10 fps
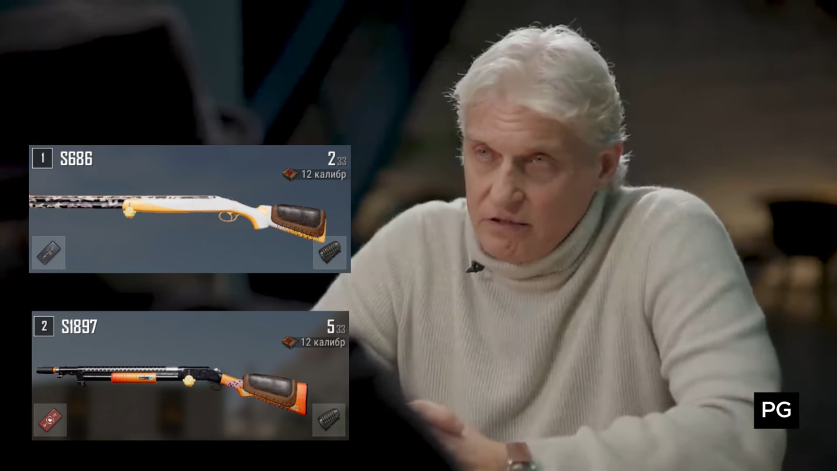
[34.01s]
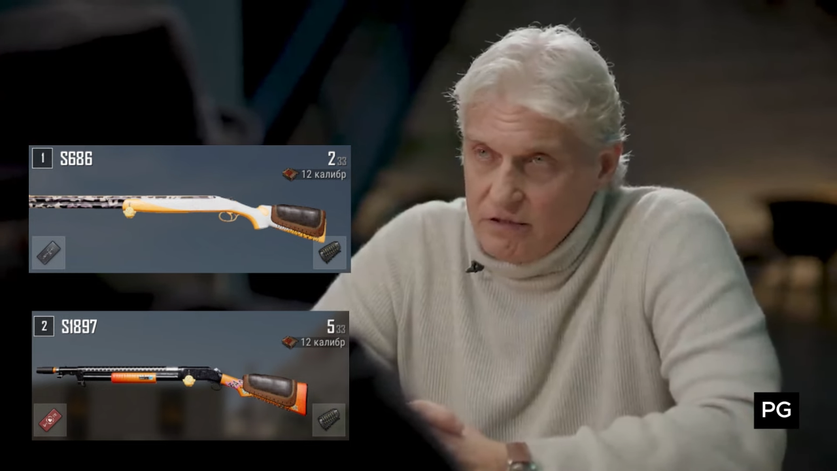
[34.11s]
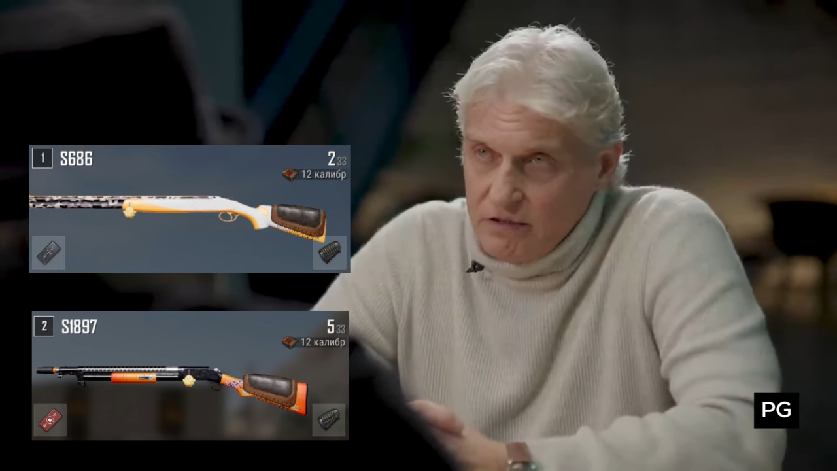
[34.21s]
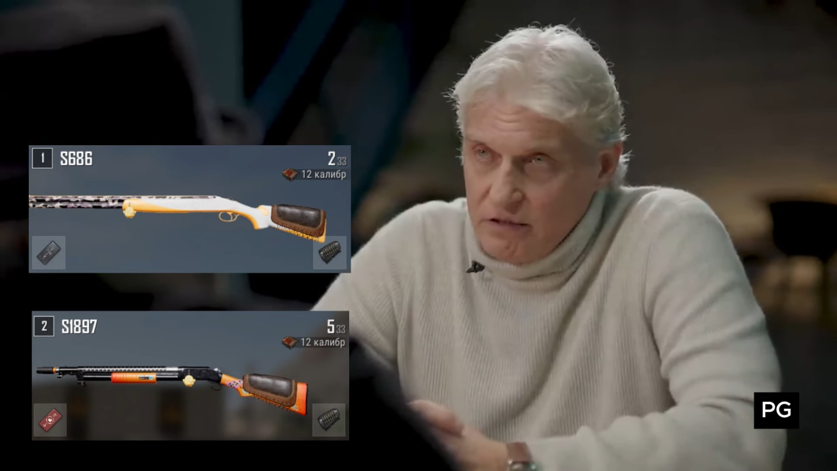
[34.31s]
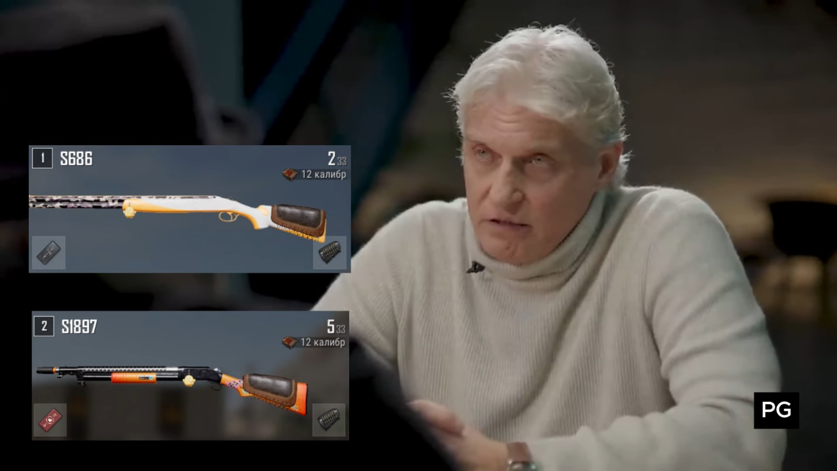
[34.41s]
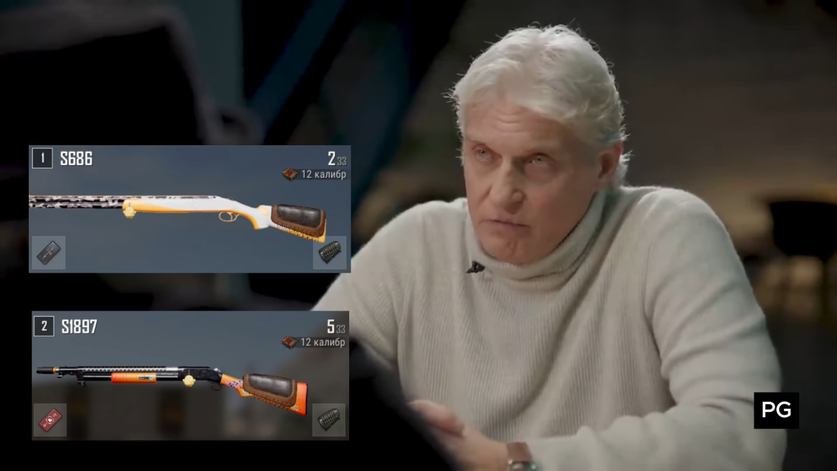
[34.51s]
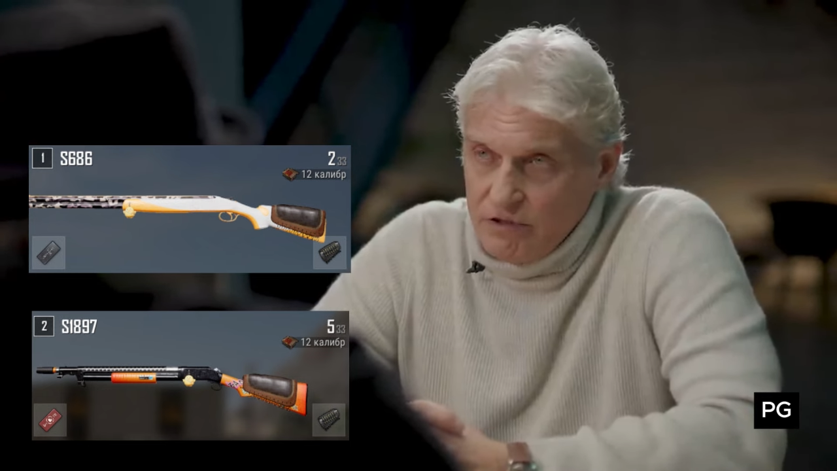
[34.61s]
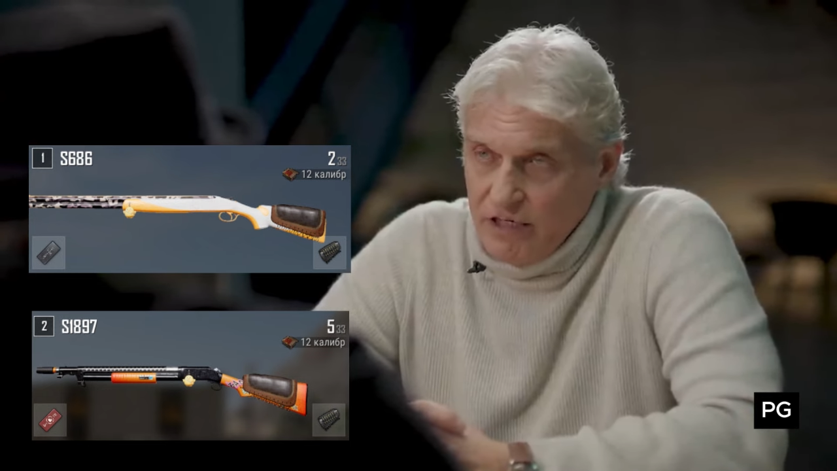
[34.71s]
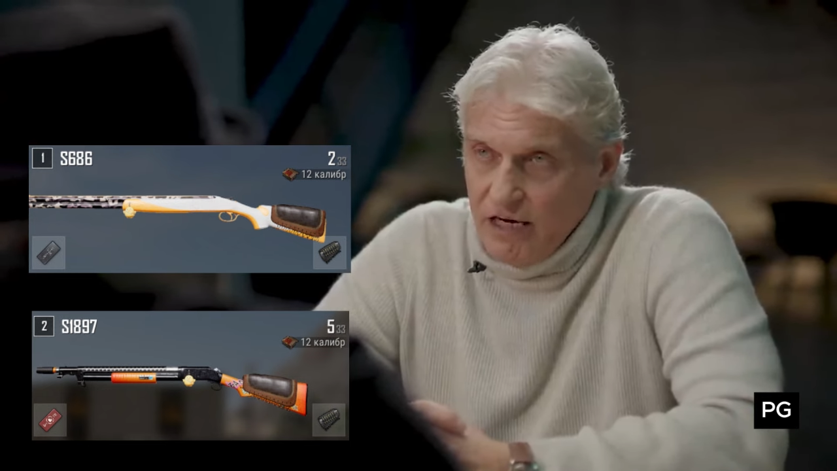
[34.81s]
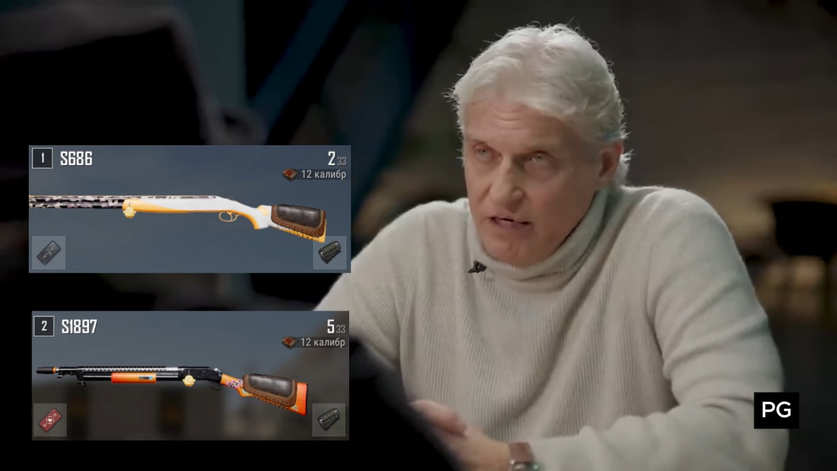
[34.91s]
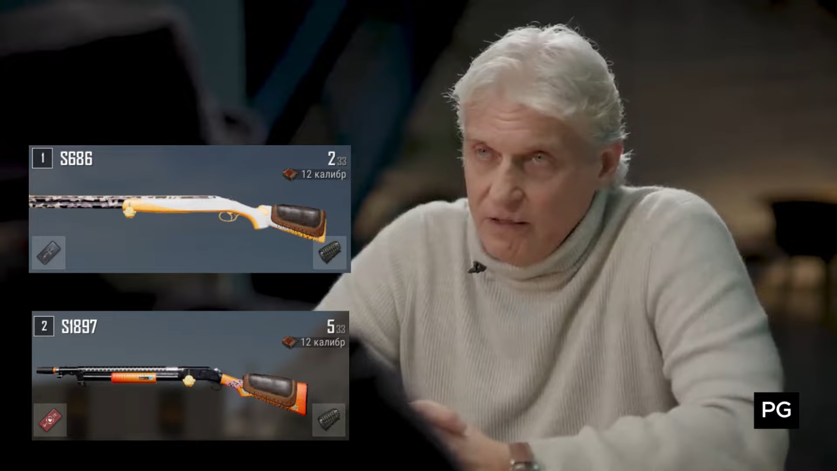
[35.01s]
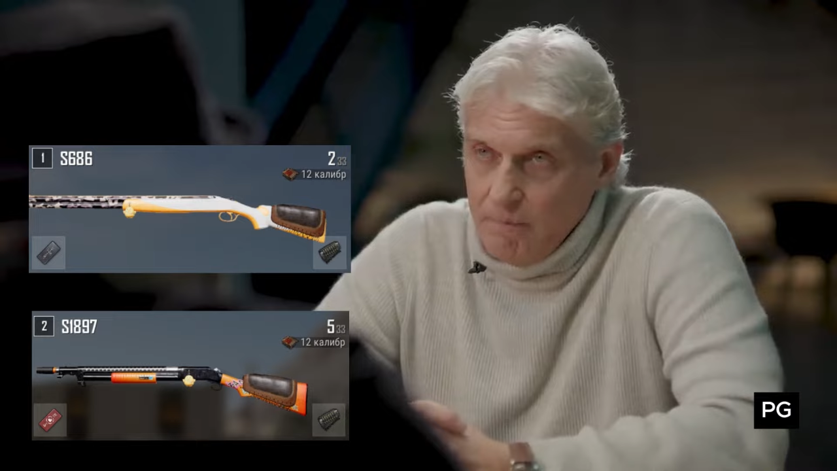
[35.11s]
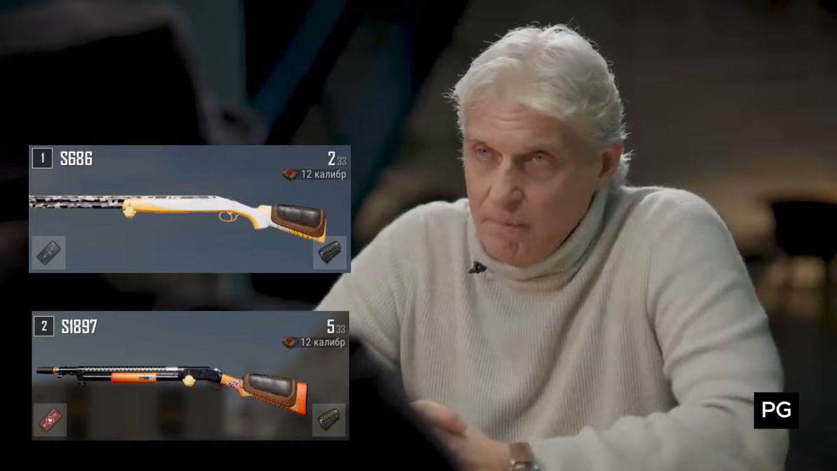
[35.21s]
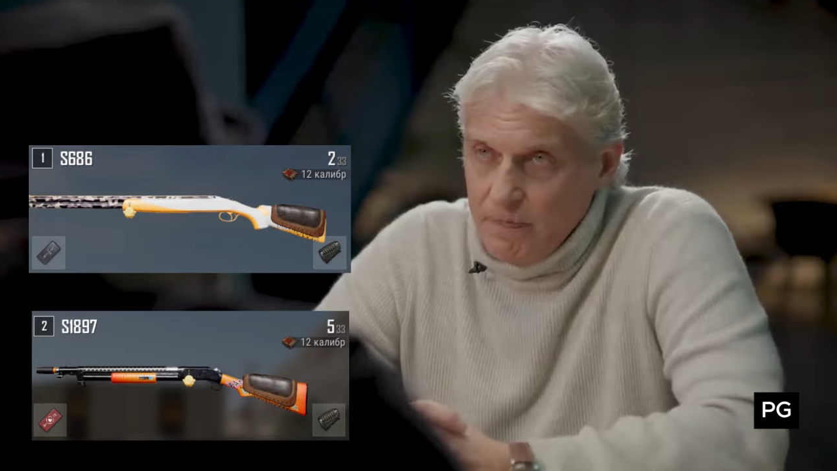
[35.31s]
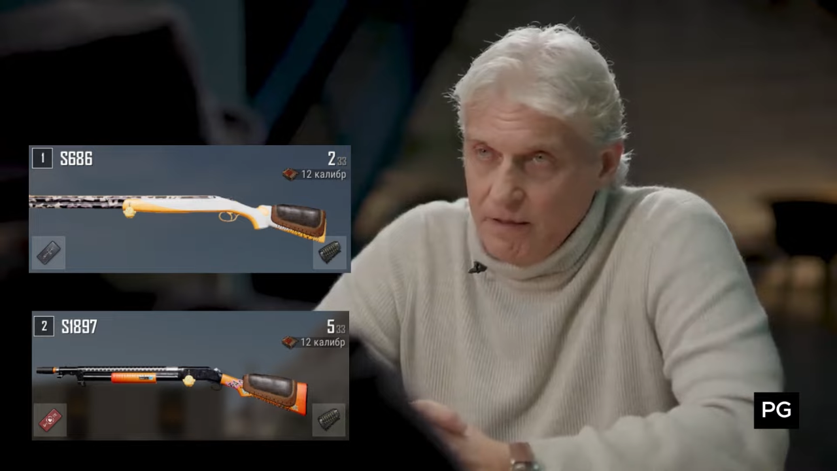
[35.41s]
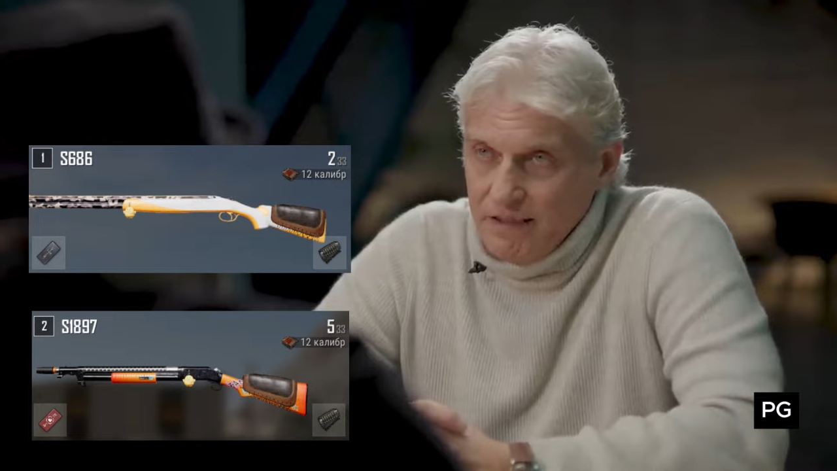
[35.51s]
с э, материальным.